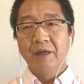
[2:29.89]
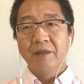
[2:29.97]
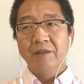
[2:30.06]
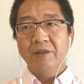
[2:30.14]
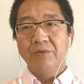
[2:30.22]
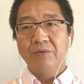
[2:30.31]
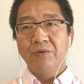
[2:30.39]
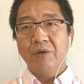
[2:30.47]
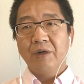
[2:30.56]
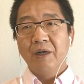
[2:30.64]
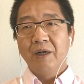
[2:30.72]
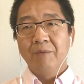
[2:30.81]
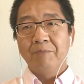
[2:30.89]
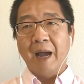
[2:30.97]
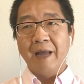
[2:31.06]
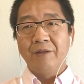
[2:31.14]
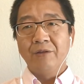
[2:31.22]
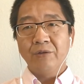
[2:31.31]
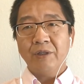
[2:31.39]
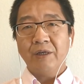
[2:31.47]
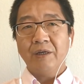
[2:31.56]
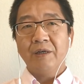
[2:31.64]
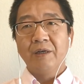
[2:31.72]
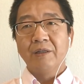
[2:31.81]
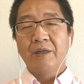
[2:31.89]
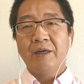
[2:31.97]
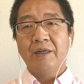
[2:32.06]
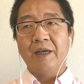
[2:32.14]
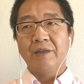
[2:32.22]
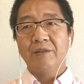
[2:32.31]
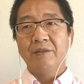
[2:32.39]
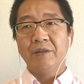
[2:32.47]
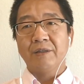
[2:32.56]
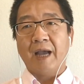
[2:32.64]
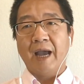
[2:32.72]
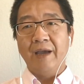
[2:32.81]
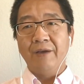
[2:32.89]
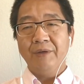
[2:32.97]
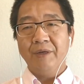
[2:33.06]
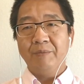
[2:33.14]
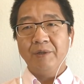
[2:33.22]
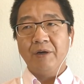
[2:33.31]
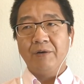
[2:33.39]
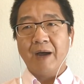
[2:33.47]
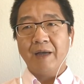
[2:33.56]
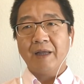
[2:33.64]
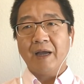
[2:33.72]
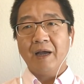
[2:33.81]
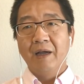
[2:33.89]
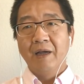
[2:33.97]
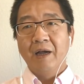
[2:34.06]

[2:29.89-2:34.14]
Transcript: 例如，满洲的特点是彩绘比较发达，